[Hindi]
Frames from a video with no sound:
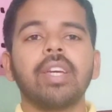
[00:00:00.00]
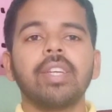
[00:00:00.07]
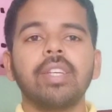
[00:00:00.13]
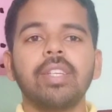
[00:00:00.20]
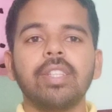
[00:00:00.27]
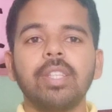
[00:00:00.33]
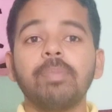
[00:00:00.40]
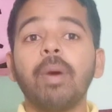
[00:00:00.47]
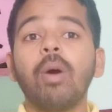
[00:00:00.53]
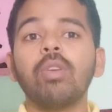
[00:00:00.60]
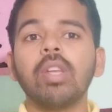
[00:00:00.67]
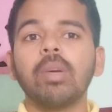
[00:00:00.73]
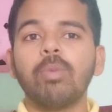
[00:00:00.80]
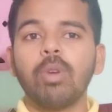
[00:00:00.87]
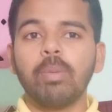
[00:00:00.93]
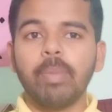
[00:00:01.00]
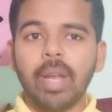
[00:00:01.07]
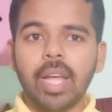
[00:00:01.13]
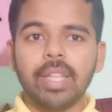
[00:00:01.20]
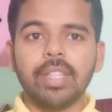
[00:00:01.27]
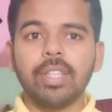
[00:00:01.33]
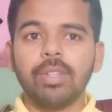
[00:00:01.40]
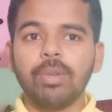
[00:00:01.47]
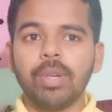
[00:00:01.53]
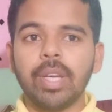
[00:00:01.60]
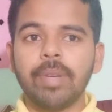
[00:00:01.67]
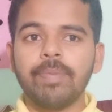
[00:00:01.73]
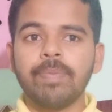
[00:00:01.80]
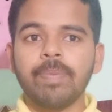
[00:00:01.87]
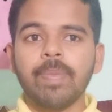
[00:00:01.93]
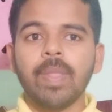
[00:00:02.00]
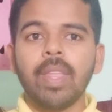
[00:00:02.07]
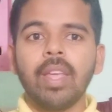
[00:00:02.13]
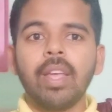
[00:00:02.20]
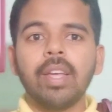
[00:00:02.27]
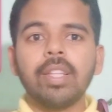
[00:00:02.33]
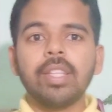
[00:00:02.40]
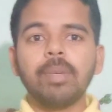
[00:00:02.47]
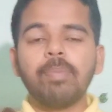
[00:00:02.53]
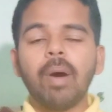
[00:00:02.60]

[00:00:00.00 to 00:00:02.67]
कि दीपावली हम लोग मनाते क्यों